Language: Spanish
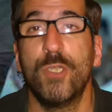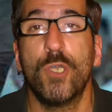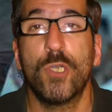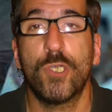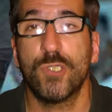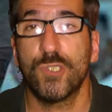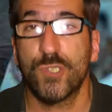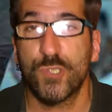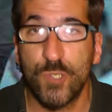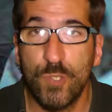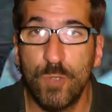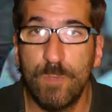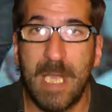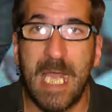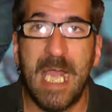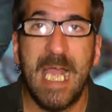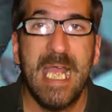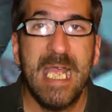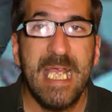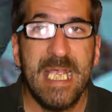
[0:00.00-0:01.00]
no
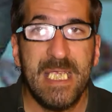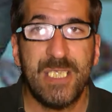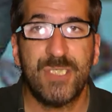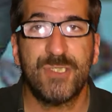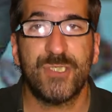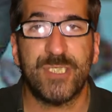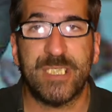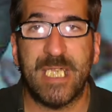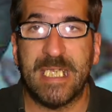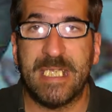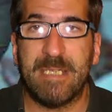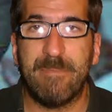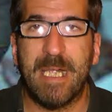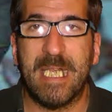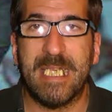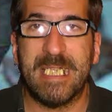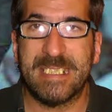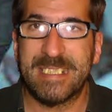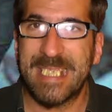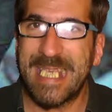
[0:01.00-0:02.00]
consuma esos
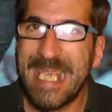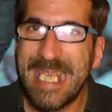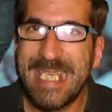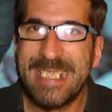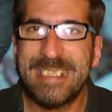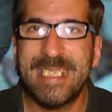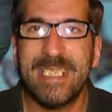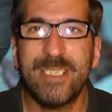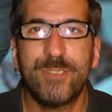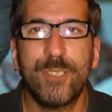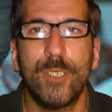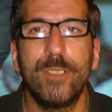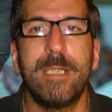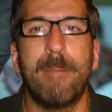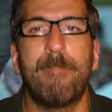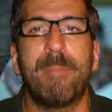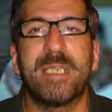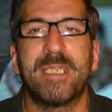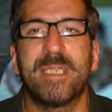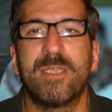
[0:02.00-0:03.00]
animales. Esa
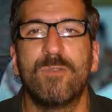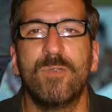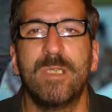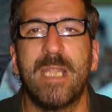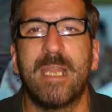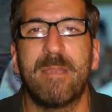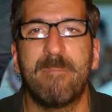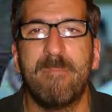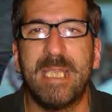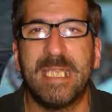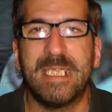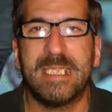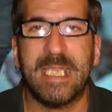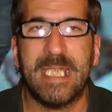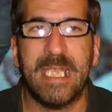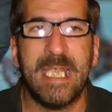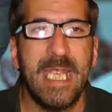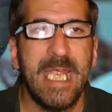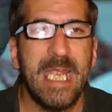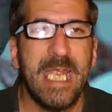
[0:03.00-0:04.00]
historia
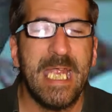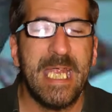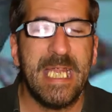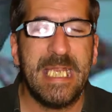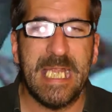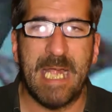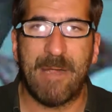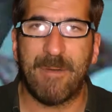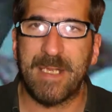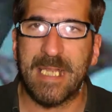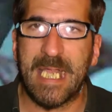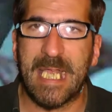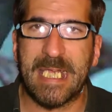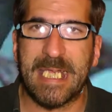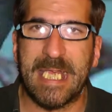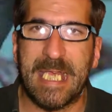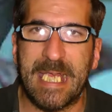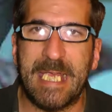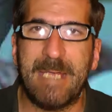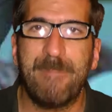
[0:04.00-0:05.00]
particularmente, la verdad
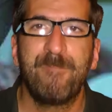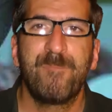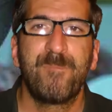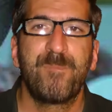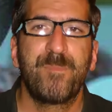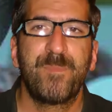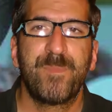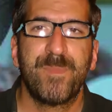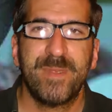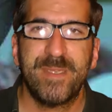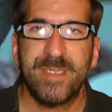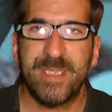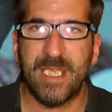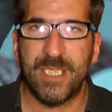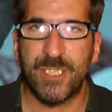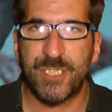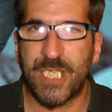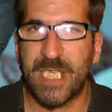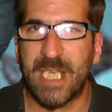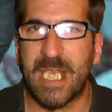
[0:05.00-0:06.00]
que te
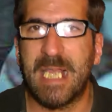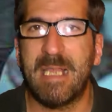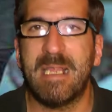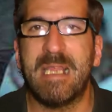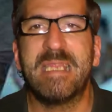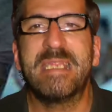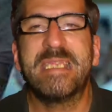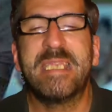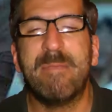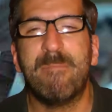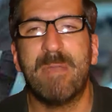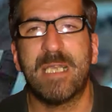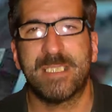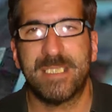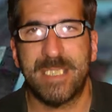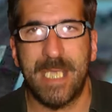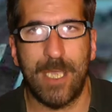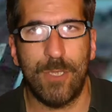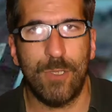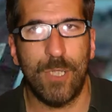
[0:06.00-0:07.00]
llega
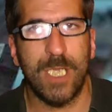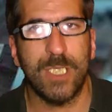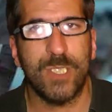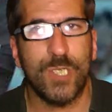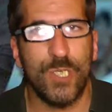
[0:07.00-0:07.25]
demasiado al